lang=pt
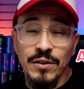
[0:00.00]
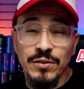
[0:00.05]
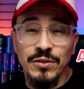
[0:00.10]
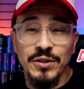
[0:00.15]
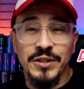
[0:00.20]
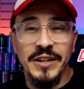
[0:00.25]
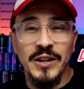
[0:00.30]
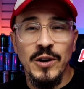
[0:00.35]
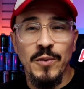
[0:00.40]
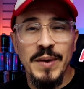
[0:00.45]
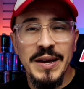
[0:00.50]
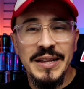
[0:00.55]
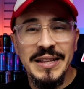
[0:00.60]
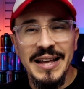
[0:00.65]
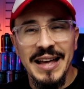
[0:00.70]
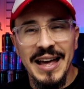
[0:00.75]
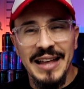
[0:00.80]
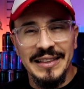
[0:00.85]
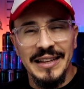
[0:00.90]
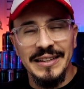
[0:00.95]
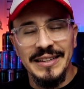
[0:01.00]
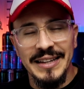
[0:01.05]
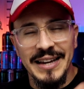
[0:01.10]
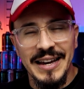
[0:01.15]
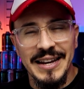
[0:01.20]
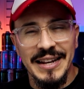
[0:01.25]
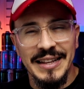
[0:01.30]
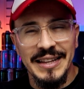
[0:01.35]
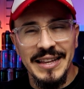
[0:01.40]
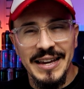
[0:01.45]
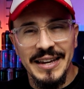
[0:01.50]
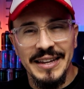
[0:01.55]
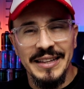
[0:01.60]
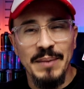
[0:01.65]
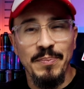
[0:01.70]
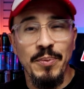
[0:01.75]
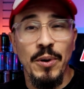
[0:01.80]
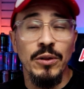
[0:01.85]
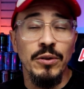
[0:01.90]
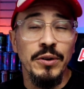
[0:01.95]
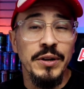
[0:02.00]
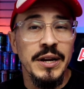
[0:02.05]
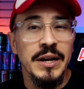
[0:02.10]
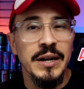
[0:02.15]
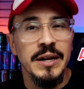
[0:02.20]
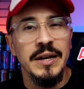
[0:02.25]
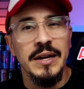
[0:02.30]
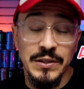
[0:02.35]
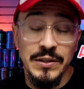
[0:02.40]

Eu sou o Cheiro atleta de Karatê aqui na Polônia.